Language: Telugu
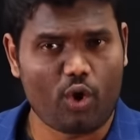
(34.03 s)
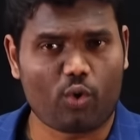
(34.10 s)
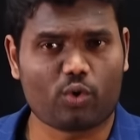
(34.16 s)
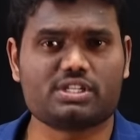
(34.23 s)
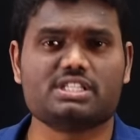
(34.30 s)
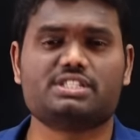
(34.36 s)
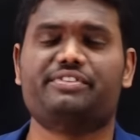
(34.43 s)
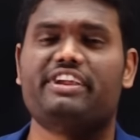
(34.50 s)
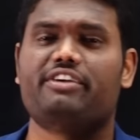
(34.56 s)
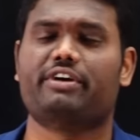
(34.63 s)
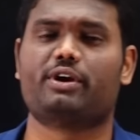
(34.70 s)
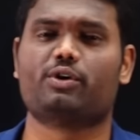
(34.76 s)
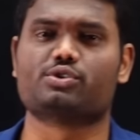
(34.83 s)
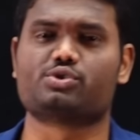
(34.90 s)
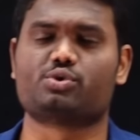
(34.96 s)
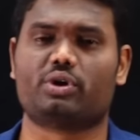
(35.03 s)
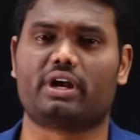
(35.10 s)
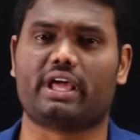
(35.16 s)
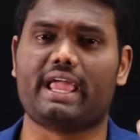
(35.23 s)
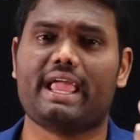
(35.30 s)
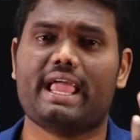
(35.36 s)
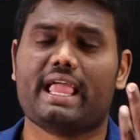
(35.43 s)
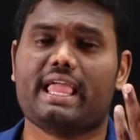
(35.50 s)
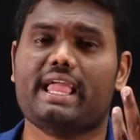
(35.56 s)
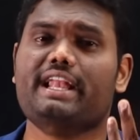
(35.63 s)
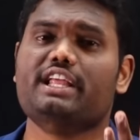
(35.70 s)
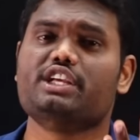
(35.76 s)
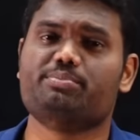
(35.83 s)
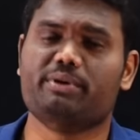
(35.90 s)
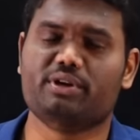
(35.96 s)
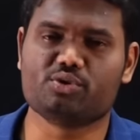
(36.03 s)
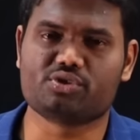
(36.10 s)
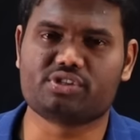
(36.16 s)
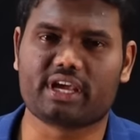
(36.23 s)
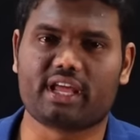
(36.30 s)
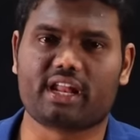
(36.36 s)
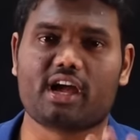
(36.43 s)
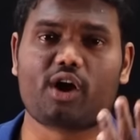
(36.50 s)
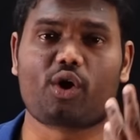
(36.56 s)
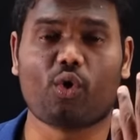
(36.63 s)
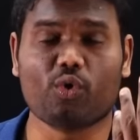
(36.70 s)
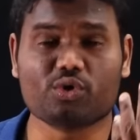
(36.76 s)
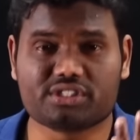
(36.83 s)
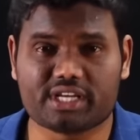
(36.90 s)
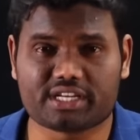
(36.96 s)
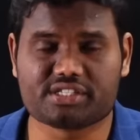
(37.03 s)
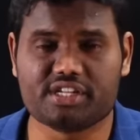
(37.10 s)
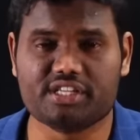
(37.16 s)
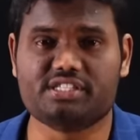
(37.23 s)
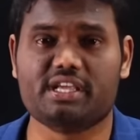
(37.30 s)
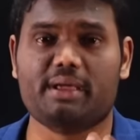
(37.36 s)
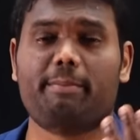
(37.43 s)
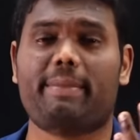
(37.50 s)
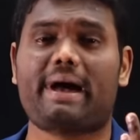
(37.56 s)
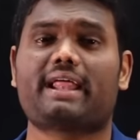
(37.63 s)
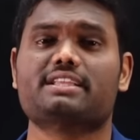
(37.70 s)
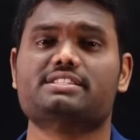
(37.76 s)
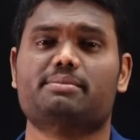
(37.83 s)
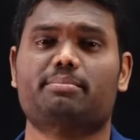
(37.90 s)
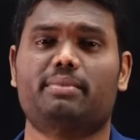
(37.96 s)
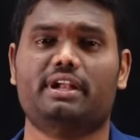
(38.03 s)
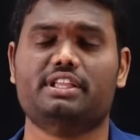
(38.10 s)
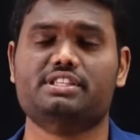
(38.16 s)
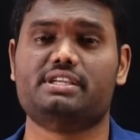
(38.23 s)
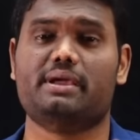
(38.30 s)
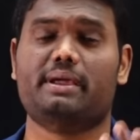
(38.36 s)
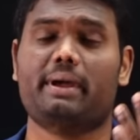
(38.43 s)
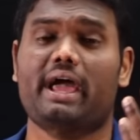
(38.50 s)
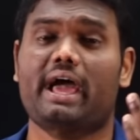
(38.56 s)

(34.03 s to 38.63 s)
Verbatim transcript: క్వశ్చన్స్ ఫ్రీక్వెంట్గా వస్తుంటాయి ఇంగ్లీష్ మీరు చూస్తే కనుక క్లోజ్ టెక్స్ట్ నుంచి పారాజంపుల్ నుంచి